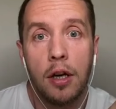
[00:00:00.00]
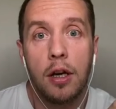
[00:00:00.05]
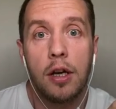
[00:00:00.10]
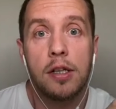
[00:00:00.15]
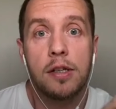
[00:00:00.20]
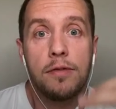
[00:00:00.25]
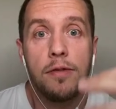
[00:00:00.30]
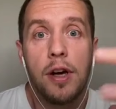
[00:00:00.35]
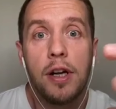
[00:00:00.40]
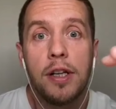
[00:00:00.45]

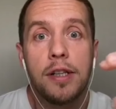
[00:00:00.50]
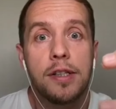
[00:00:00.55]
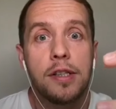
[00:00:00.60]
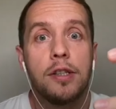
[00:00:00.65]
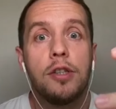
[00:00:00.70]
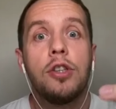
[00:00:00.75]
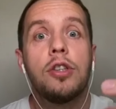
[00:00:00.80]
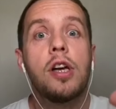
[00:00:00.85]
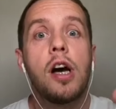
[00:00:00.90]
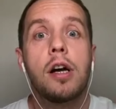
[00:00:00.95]

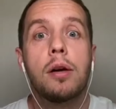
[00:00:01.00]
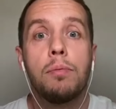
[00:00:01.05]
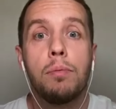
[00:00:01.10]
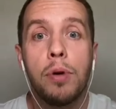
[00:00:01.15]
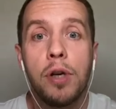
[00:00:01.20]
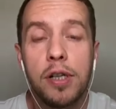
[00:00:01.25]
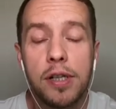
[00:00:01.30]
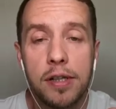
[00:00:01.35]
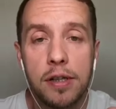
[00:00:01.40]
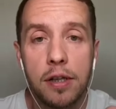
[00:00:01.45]
развалится не
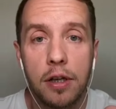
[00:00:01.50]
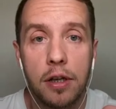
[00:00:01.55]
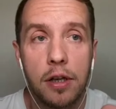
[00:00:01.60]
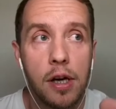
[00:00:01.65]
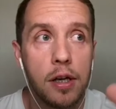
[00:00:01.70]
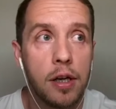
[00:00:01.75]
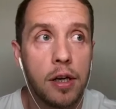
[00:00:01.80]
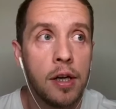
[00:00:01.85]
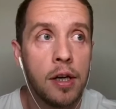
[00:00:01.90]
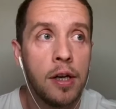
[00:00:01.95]
так быстро,
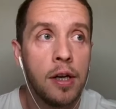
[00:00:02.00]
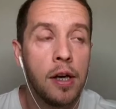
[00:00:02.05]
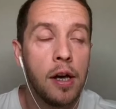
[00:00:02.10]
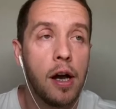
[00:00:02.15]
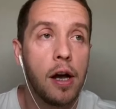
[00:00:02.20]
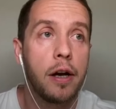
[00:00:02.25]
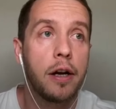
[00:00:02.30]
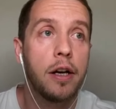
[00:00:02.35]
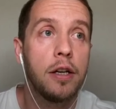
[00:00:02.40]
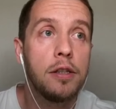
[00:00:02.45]
как
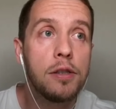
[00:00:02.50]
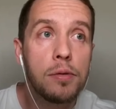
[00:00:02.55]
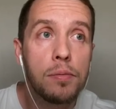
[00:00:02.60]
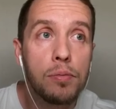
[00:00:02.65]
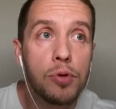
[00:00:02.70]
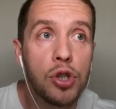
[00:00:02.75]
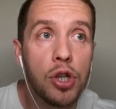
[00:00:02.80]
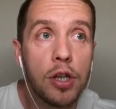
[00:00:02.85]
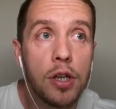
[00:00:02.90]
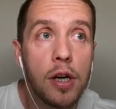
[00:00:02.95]

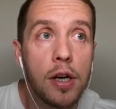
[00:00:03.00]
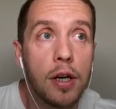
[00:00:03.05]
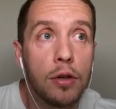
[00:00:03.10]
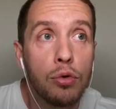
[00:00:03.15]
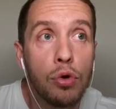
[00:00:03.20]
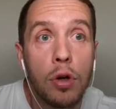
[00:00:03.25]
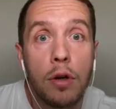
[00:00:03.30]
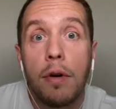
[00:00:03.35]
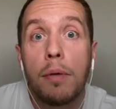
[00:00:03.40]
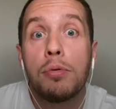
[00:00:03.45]
организм человека,
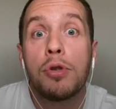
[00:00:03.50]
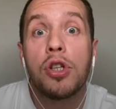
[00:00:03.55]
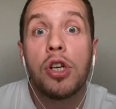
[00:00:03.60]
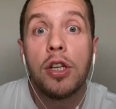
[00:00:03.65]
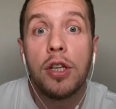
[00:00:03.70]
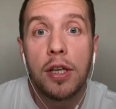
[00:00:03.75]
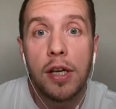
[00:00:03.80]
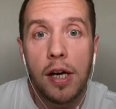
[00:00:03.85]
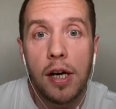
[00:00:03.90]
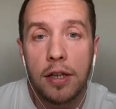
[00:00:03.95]
который
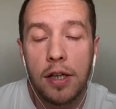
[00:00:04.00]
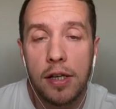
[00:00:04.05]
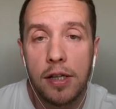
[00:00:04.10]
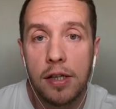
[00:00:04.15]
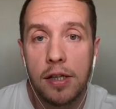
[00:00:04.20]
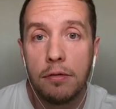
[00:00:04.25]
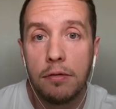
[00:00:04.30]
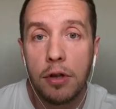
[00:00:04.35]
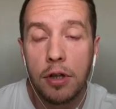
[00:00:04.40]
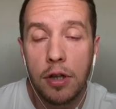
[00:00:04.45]
вообще никогда
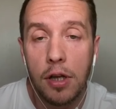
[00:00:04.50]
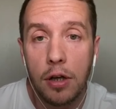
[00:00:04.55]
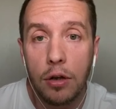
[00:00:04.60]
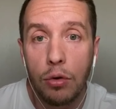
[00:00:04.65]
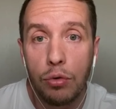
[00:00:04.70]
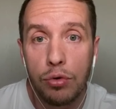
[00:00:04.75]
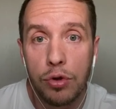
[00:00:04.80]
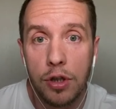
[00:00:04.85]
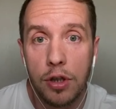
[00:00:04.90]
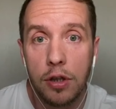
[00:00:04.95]
осевых
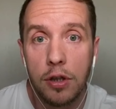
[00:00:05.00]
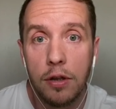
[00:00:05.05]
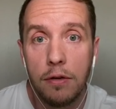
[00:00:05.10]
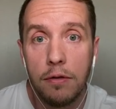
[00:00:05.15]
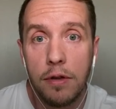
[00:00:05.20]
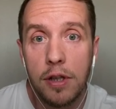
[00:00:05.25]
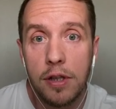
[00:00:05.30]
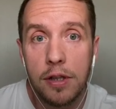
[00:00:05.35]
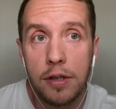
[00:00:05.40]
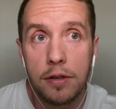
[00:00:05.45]
нагрузок
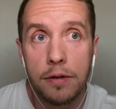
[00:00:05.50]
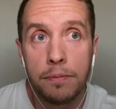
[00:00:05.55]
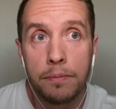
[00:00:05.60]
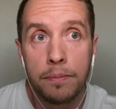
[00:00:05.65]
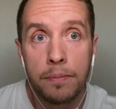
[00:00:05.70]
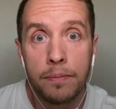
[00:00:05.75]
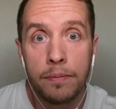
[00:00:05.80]
не видел.